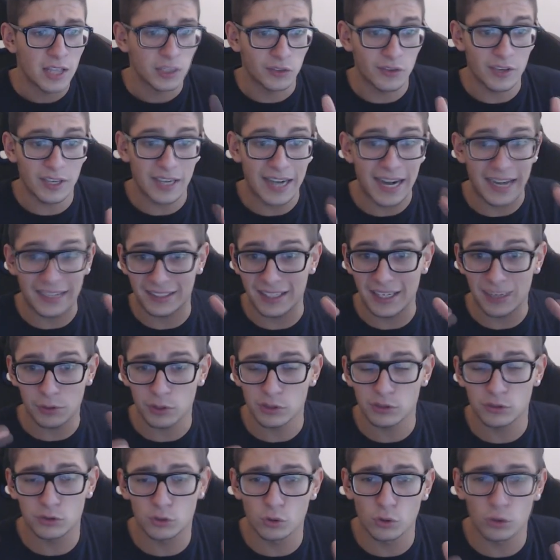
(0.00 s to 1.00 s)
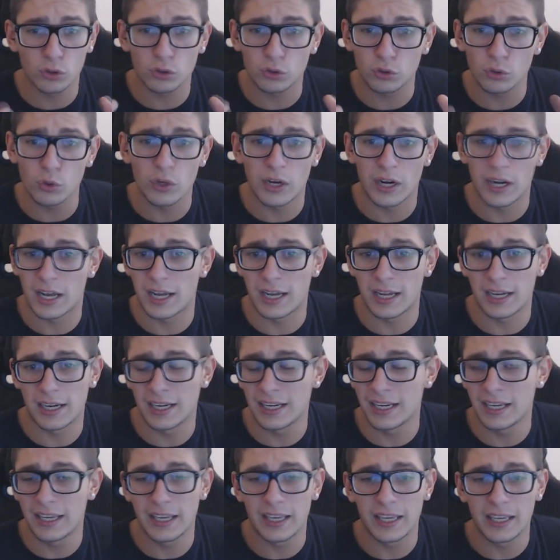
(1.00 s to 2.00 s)
dovevi crearti la tua
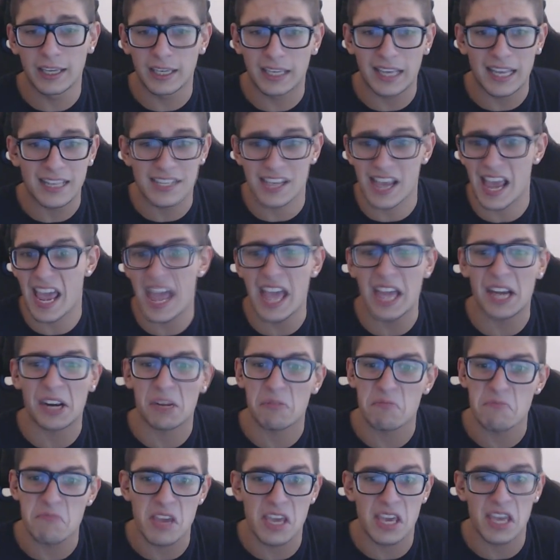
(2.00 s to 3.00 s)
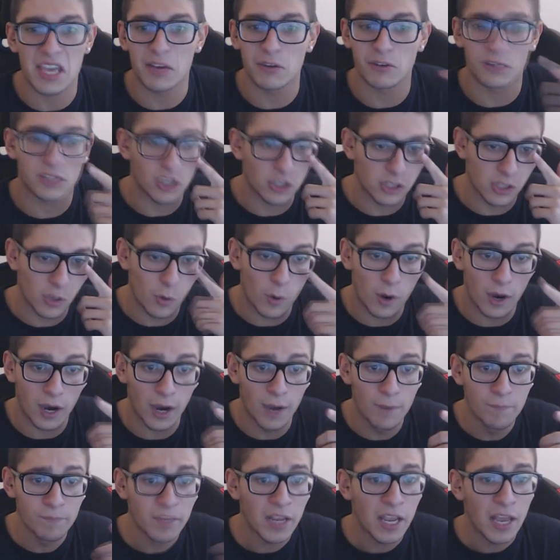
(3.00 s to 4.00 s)
struttura, le caserme, queste cose
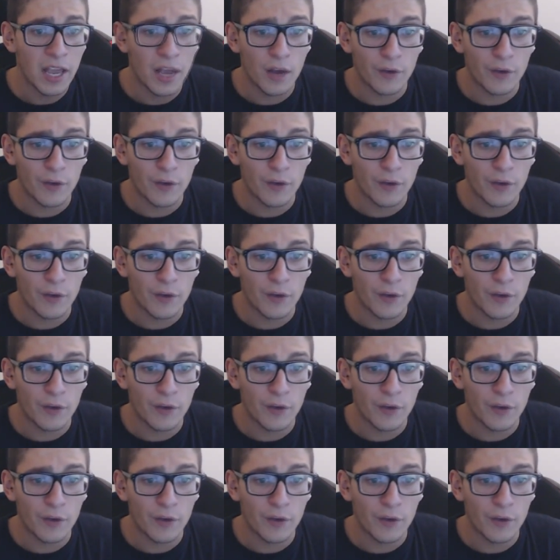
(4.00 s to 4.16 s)
qua,